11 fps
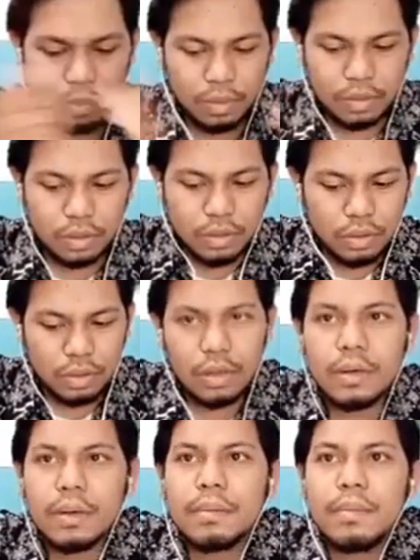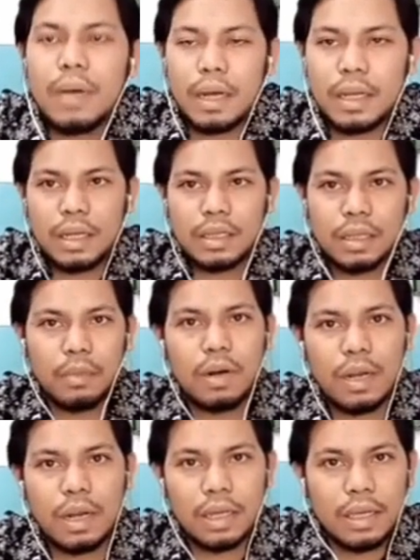kita bersyukur hari ini kita
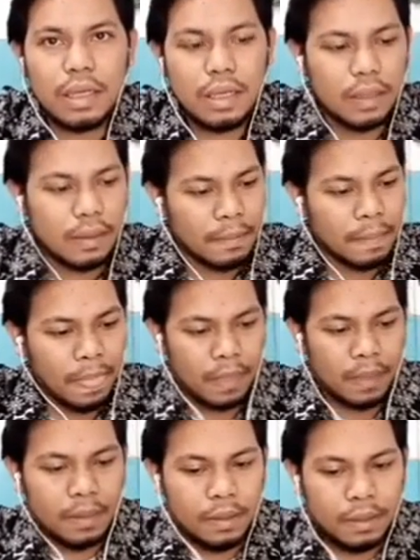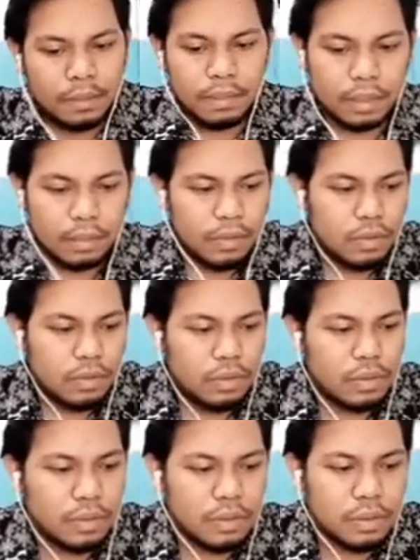boleh lagi bertemu
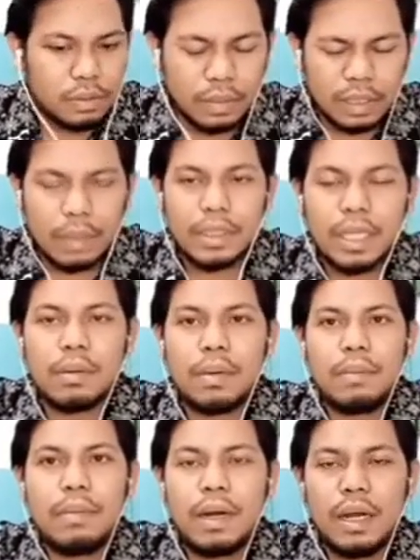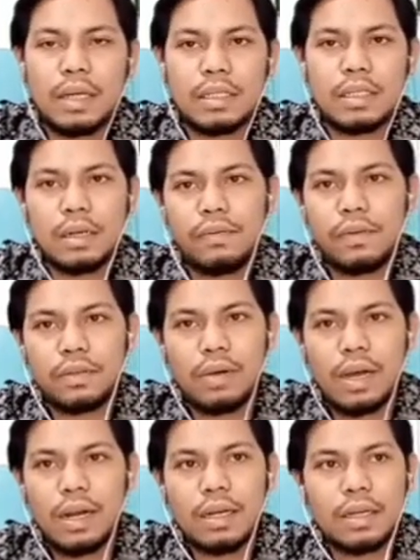bersama-sama beribadah secara
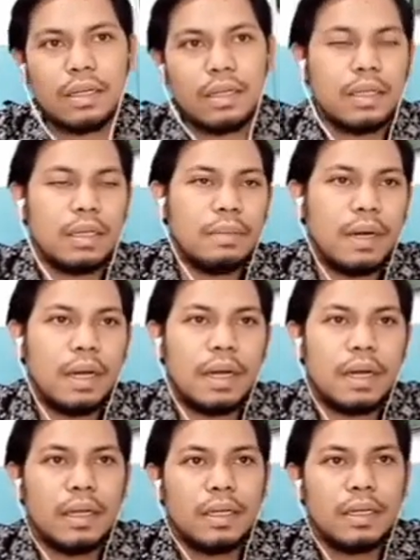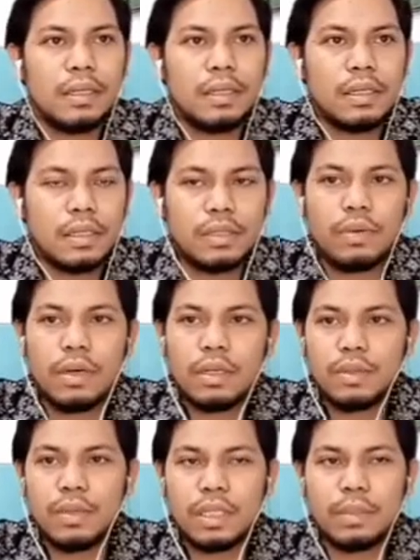virtual di ibadah siswa
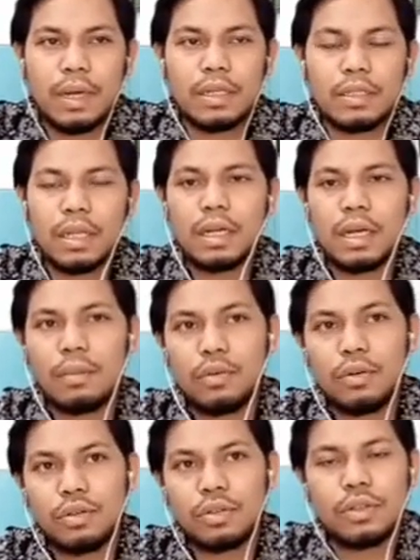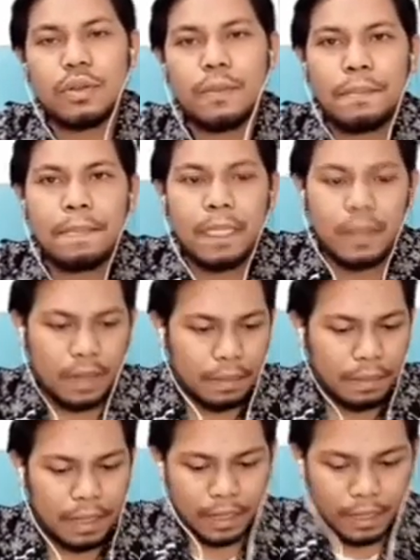siswa SMA Kristen Kalam Kudus.
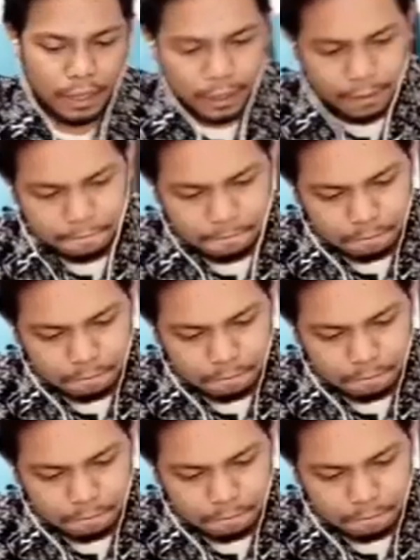Nah, pada hari ini